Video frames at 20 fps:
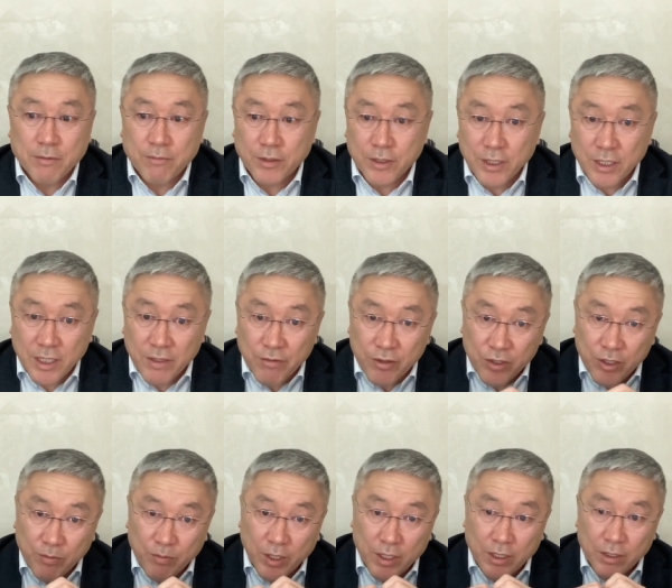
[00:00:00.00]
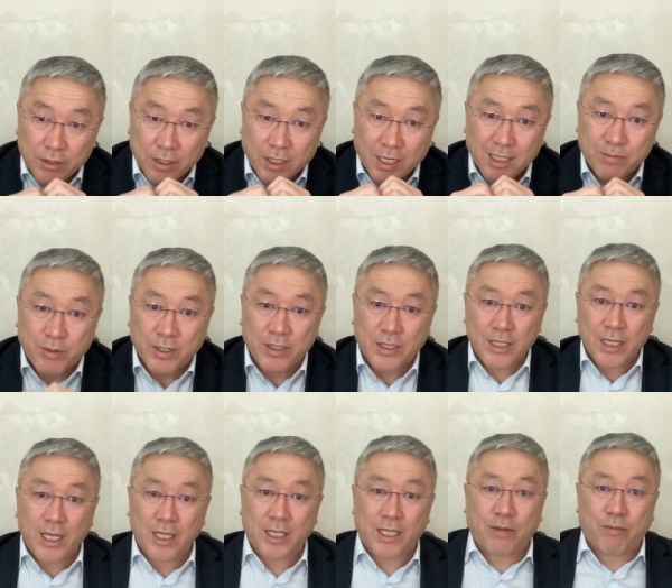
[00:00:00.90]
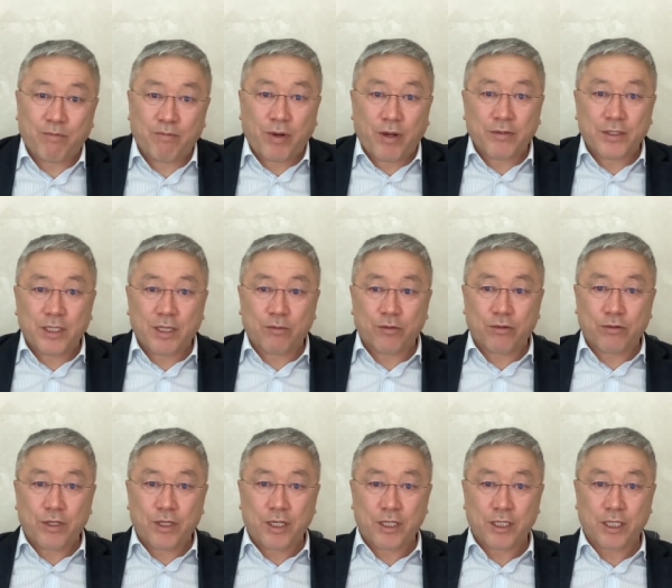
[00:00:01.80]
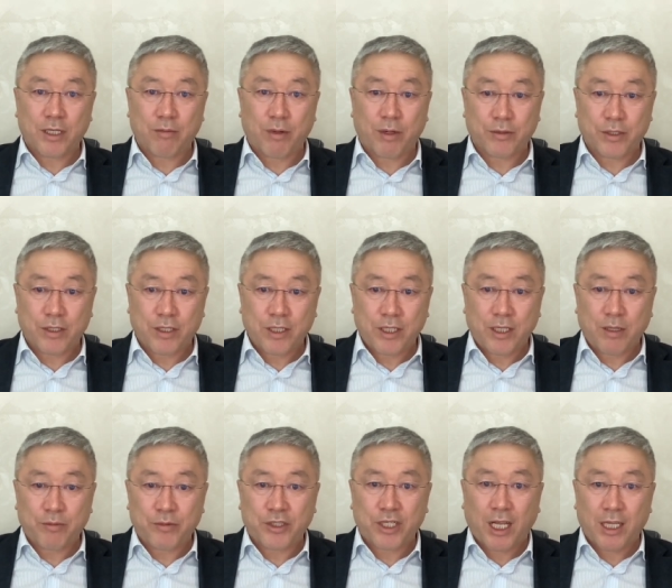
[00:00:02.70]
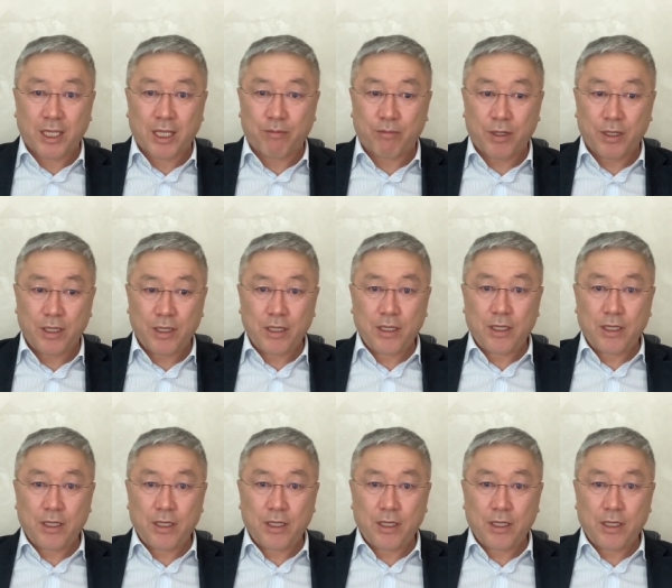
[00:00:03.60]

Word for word: Вот это видео, пожалуйста, распространяйте по всем студенческим общежитиям, чатам.